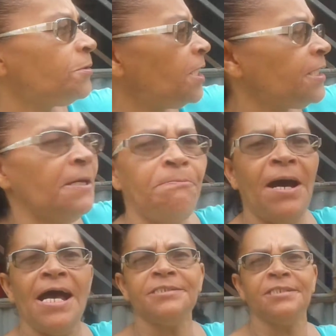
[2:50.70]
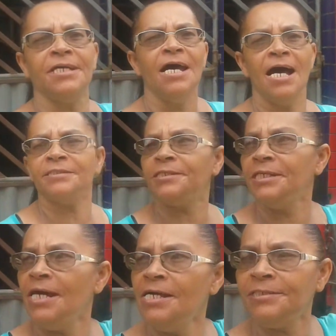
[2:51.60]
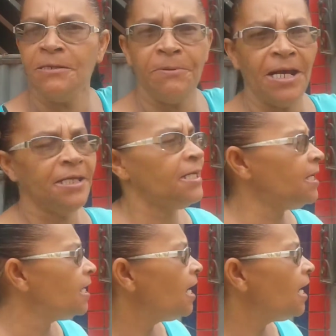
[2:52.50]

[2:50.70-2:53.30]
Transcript: tem quem passe. Vou As crianças para ir